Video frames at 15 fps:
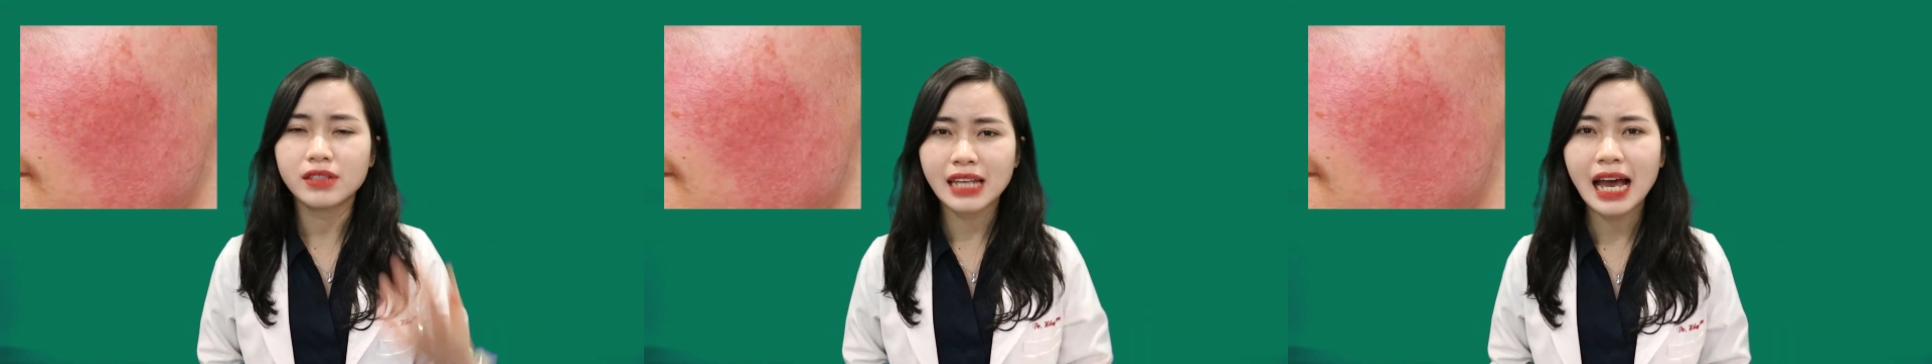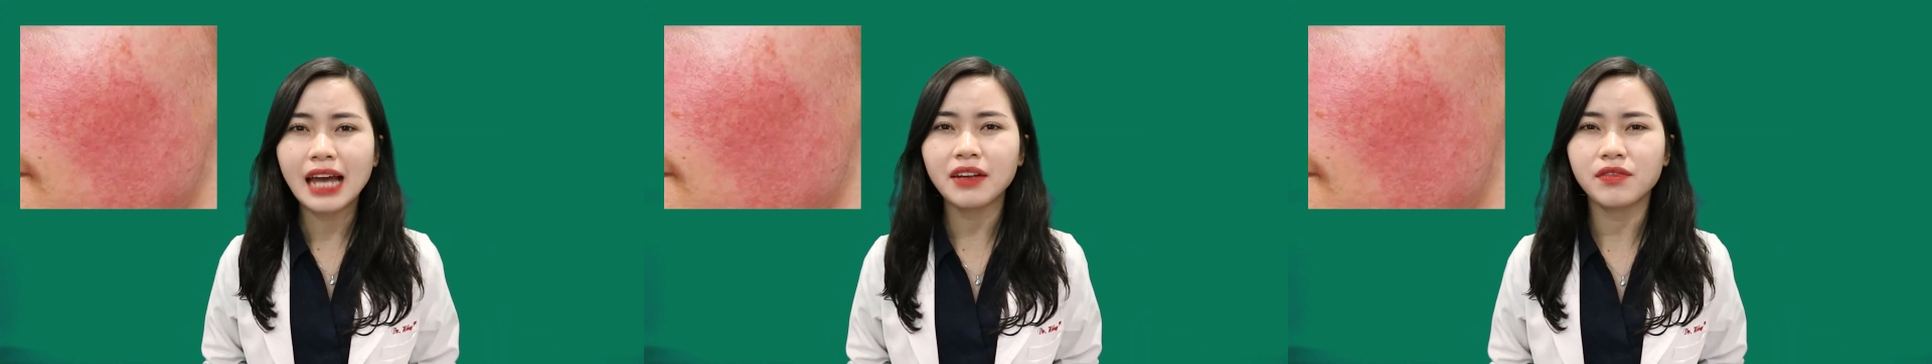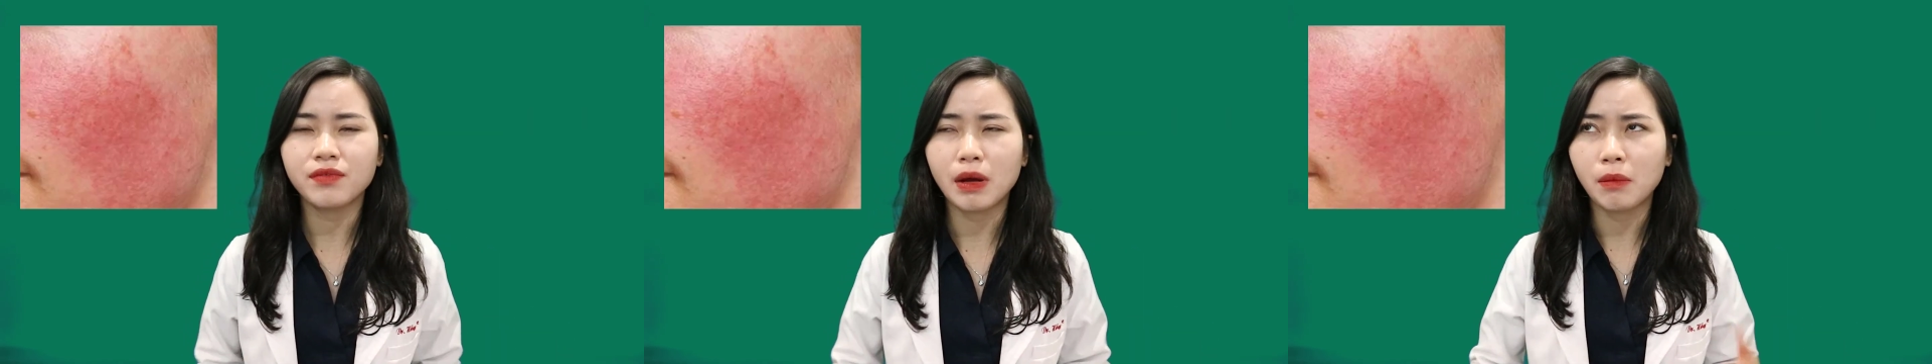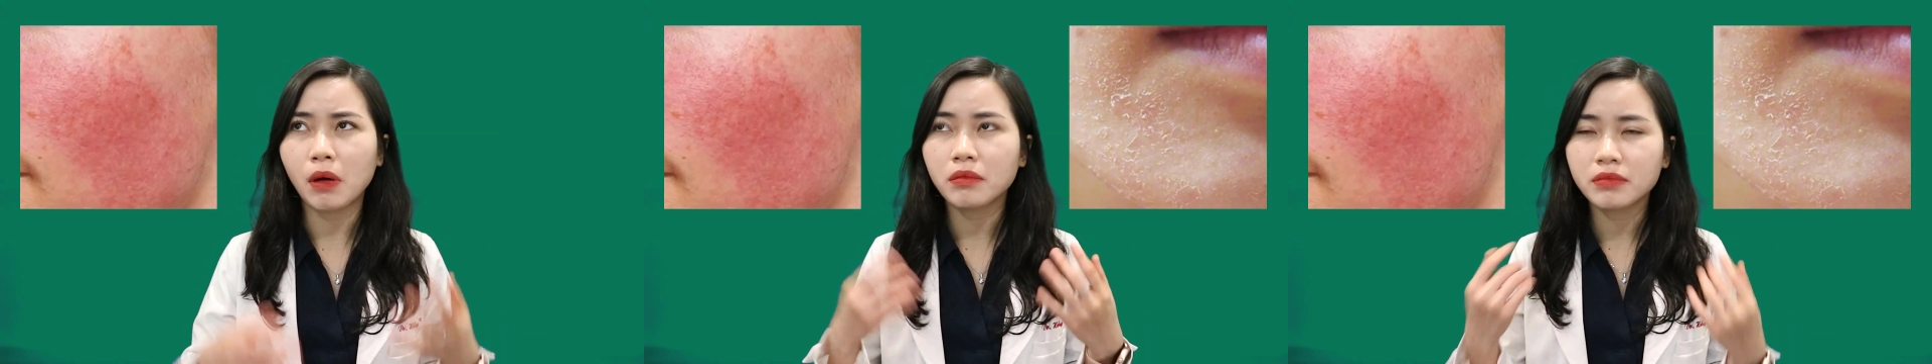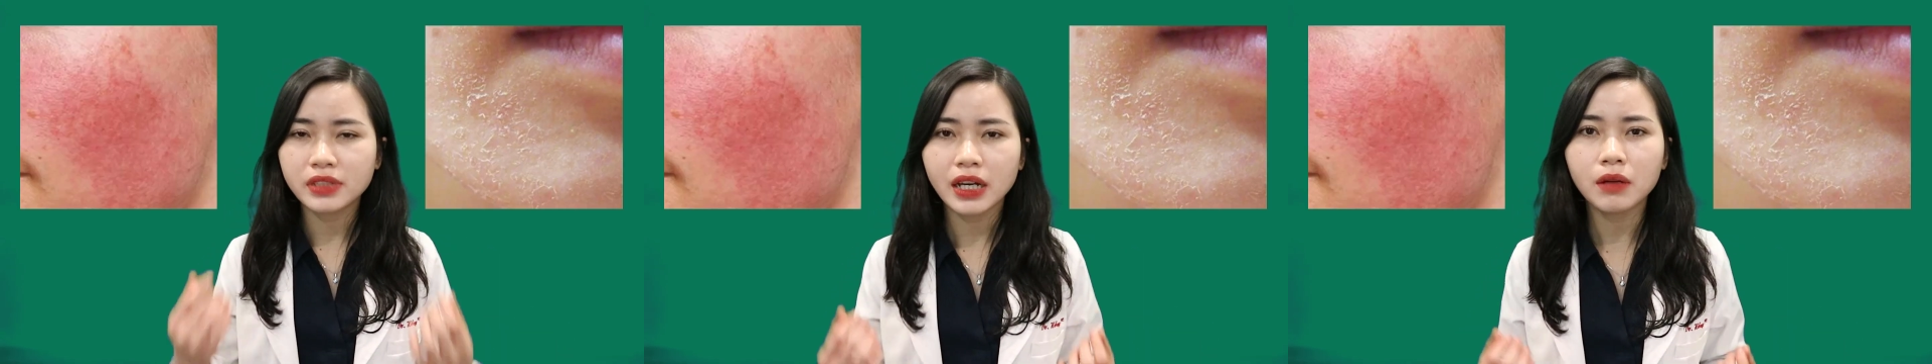rát và
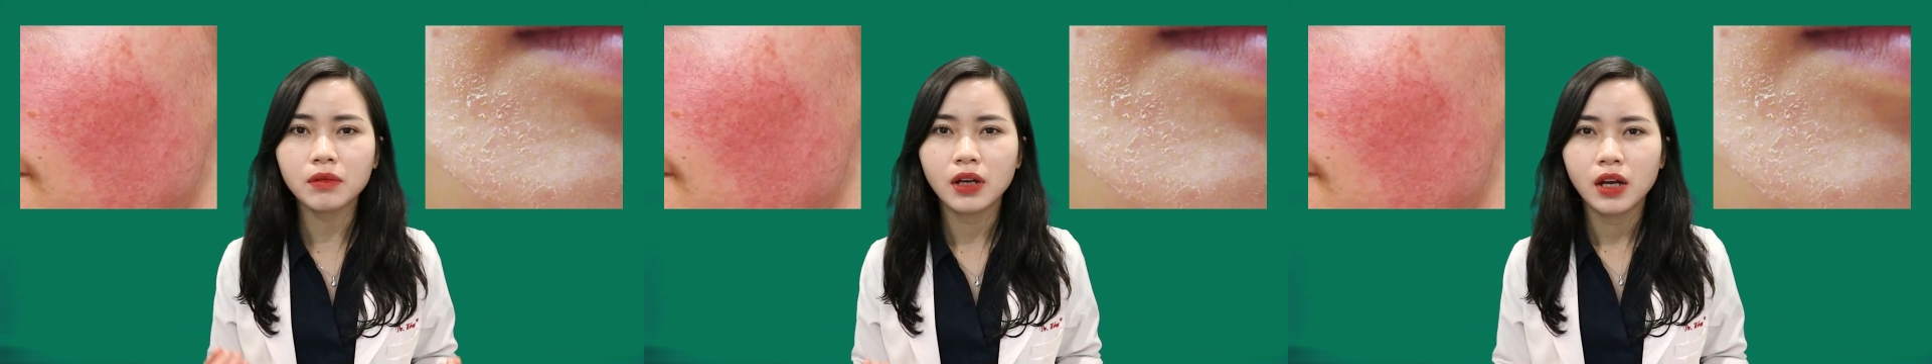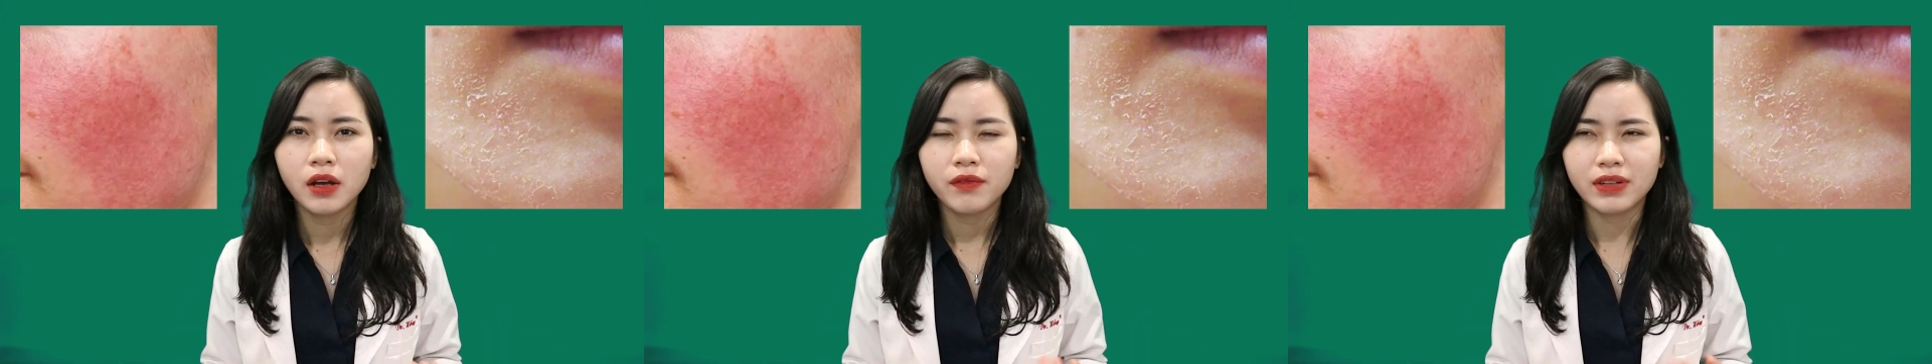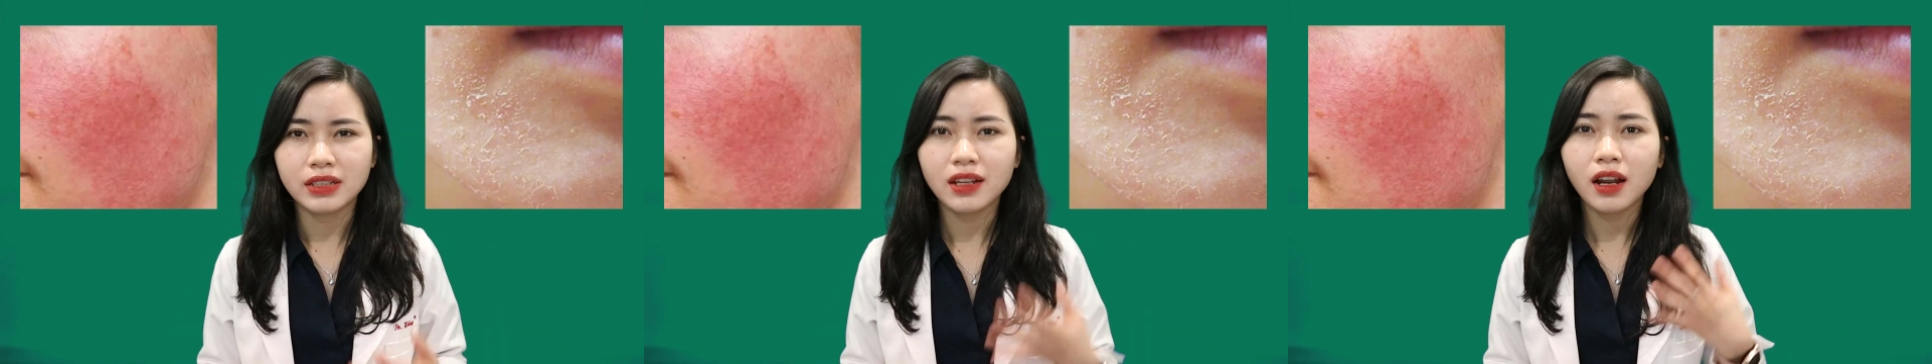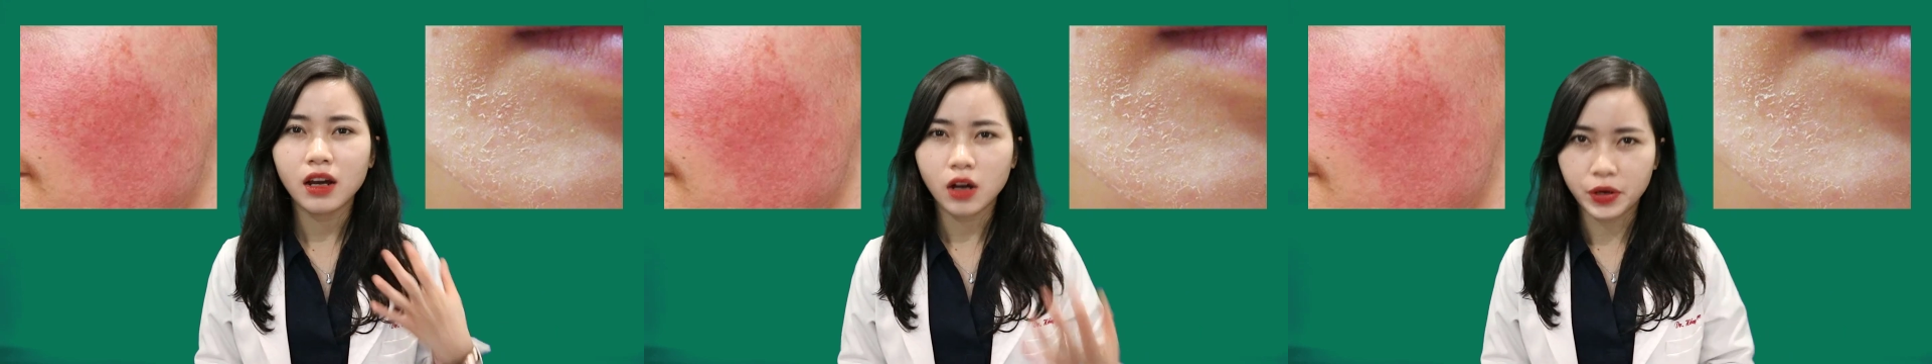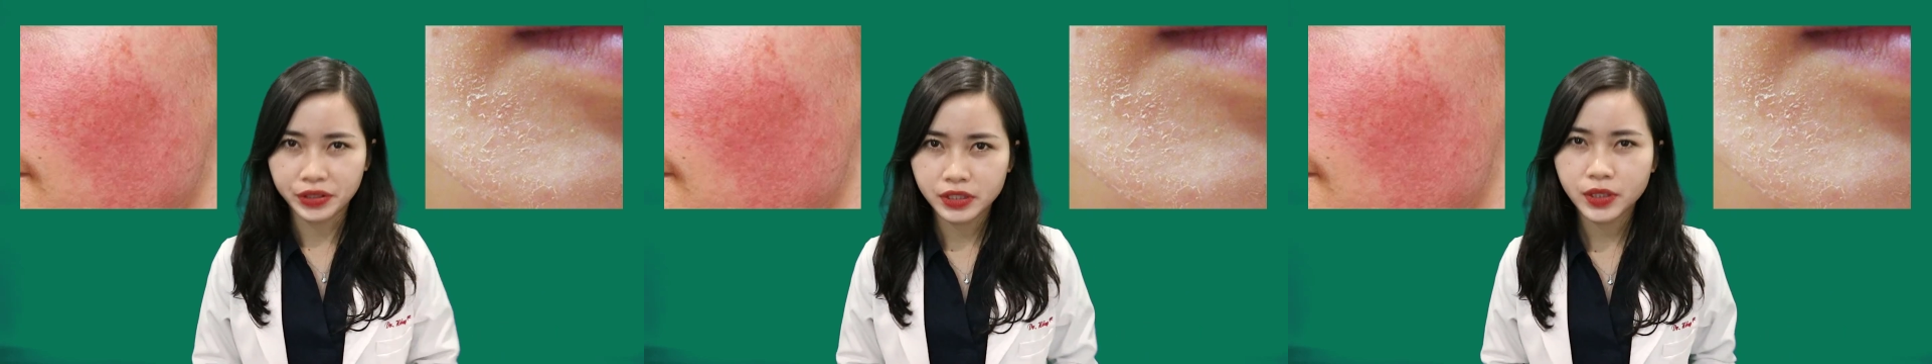bong tróc và rất là khó